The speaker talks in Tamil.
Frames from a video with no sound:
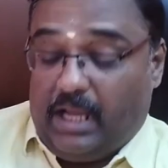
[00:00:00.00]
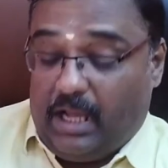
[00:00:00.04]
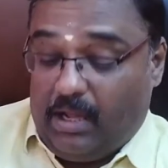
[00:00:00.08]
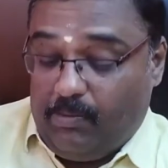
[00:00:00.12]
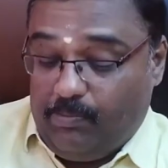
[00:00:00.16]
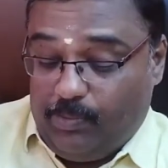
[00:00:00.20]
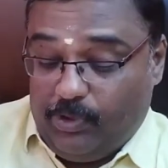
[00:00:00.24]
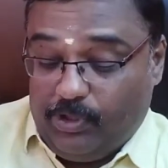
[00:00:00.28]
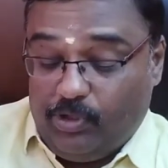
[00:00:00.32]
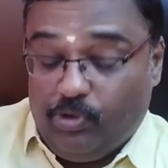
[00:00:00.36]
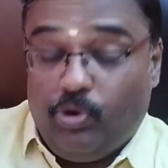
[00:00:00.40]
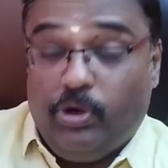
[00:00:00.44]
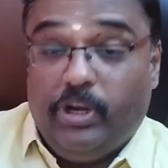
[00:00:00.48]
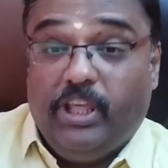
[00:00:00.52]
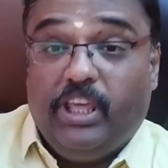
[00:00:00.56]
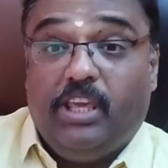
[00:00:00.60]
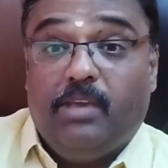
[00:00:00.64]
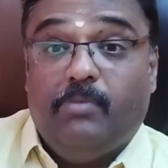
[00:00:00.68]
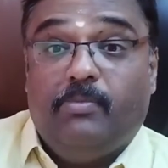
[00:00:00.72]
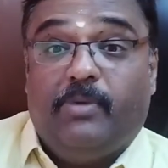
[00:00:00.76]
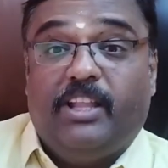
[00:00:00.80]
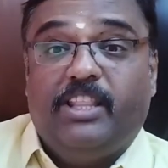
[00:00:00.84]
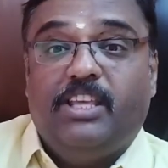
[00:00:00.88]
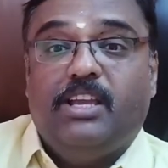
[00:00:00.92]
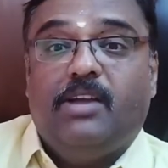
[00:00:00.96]
நாற்பது
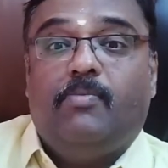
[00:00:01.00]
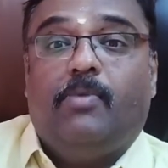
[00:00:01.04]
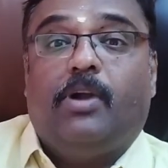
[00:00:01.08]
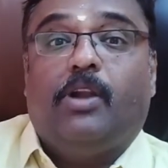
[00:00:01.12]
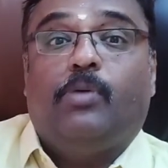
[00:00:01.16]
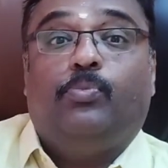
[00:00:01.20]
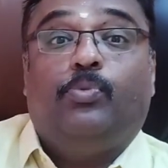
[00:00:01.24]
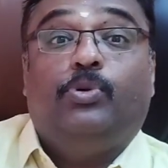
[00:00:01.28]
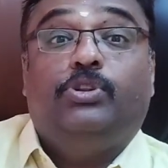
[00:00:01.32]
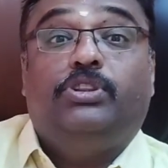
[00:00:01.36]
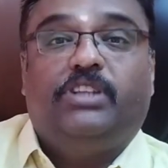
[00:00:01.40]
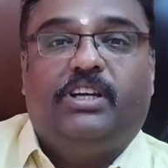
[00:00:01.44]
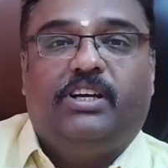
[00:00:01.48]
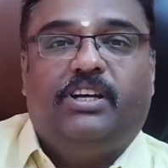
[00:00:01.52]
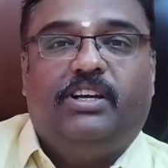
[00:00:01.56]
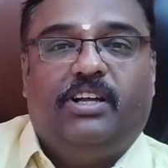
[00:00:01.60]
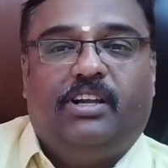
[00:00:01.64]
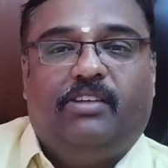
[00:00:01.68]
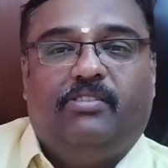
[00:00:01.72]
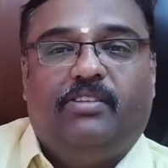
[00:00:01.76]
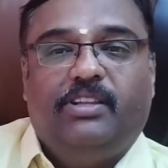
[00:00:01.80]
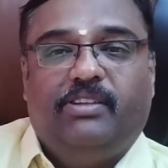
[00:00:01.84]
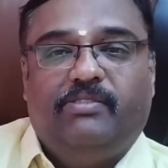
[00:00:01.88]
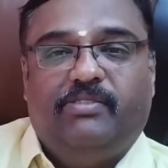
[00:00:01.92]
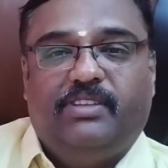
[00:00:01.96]
கோடிக்கும் அதிகமான
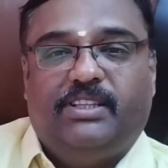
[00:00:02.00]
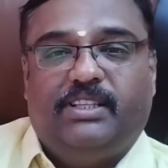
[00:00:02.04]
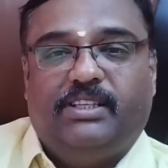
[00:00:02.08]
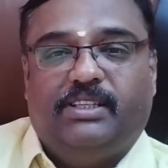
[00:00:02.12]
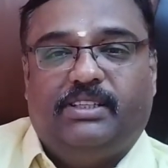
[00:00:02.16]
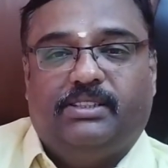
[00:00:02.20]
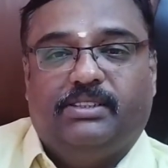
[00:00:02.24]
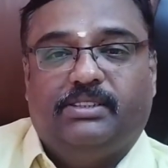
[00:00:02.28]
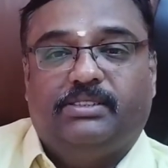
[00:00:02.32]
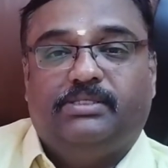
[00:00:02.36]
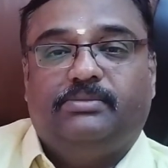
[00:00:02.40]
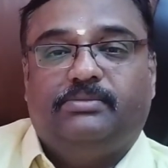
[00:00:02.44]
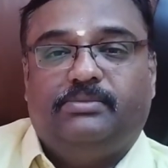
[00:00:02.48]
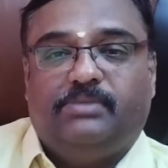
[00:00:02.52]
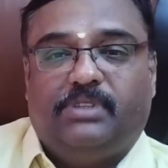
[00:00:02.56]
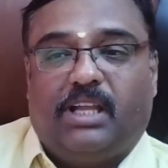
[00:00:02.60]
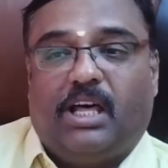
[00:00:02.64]
புத்தகங்கள் வந்து விற்றுருக்கு